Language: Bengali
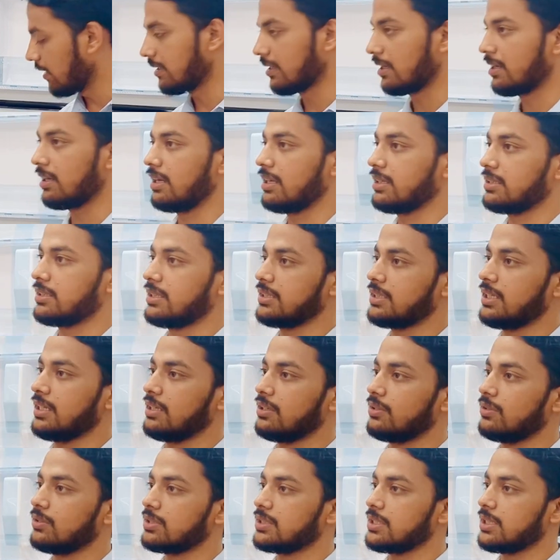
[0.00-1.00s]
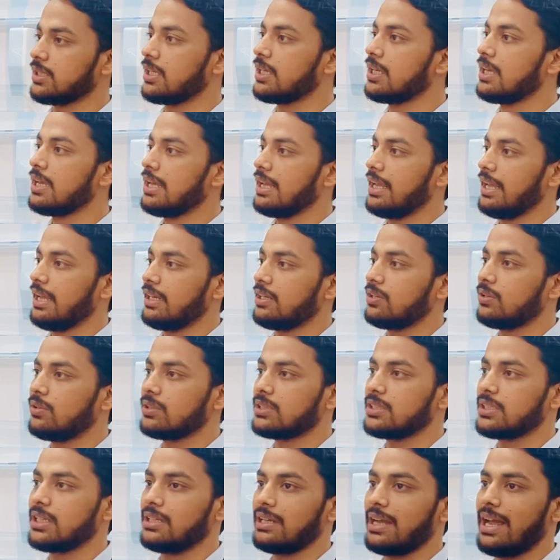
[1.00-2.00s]
ফিল্টারের আছে সেটা হচ্ছে এটা
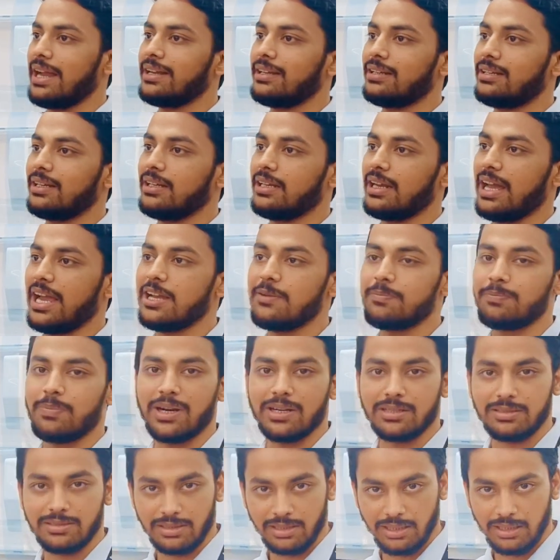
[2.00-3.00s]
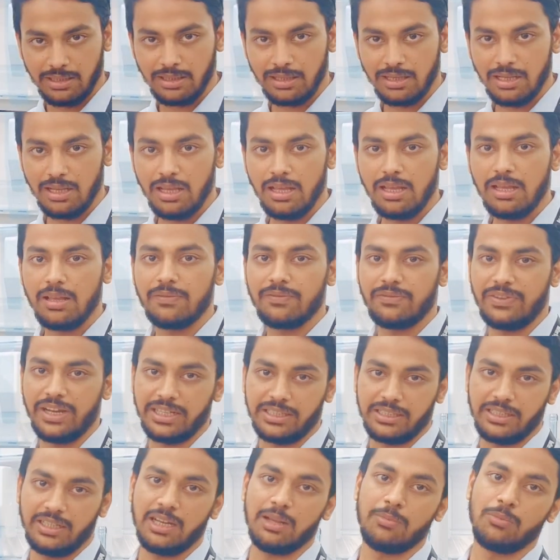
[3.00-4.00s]
হচ্ছে নাইনটি নাইন পারসেন্ট
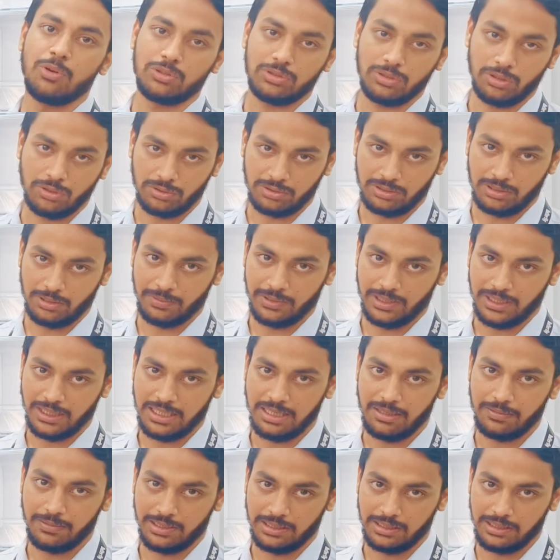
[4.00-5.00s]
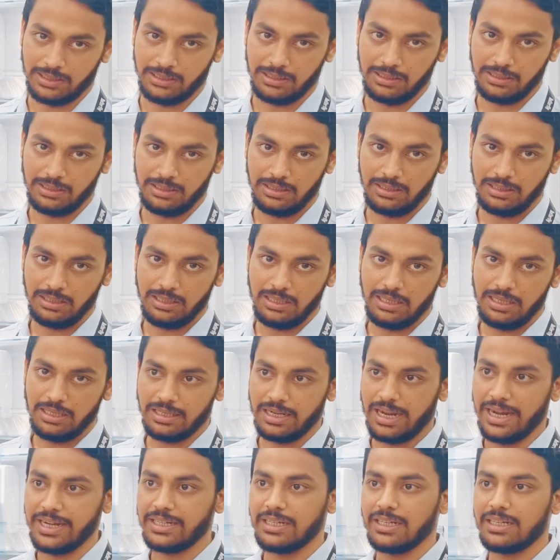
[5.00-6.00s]
ব্যাকটেরিয়া মুক্ত করতে পারে খাবারকে
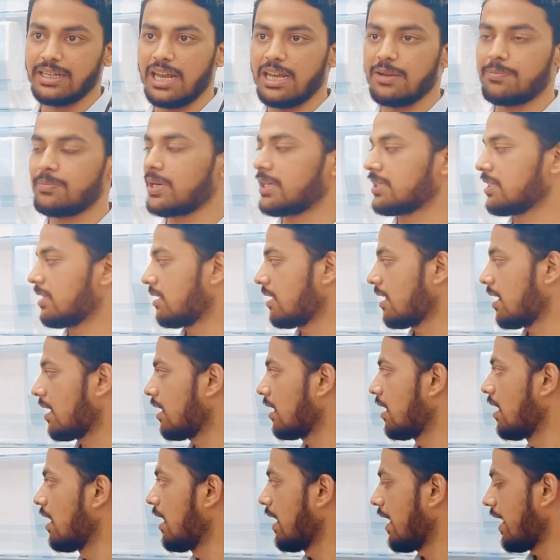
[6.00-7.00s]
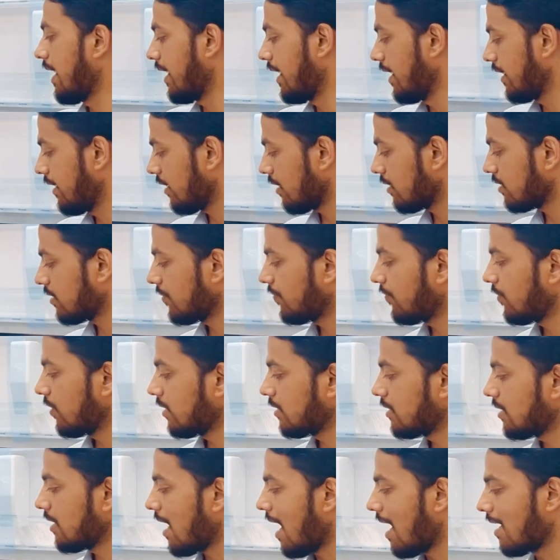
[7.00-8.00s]
নাইনটি নাইন পার্সেন্ট আর এই হিটাচি
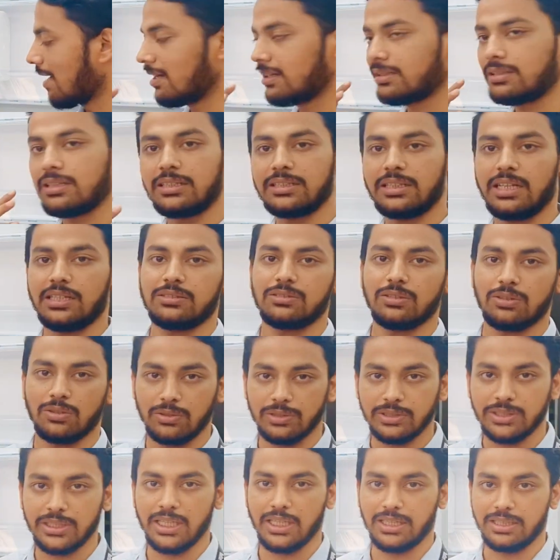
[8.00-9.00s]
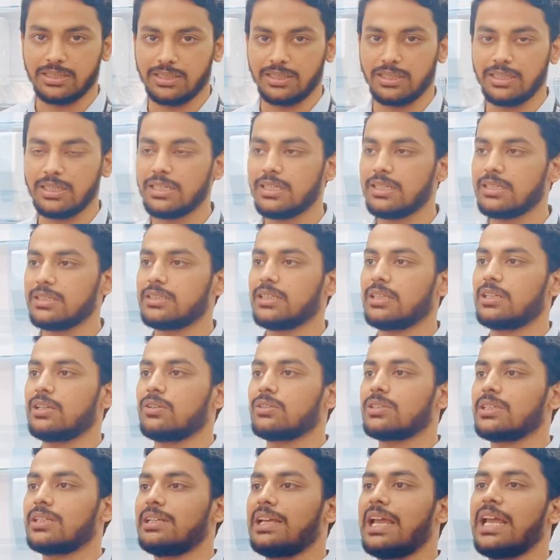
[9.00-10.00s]
ফ্রিজে আরেকটা টেকনোলজি আছে যেটা
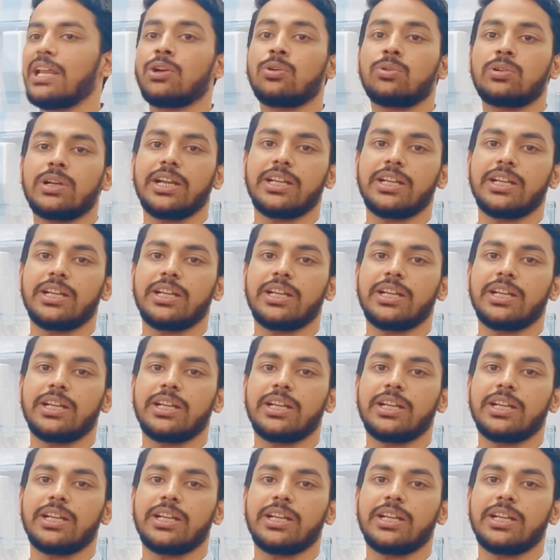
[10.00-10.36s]
হচ্ছে ন্যানো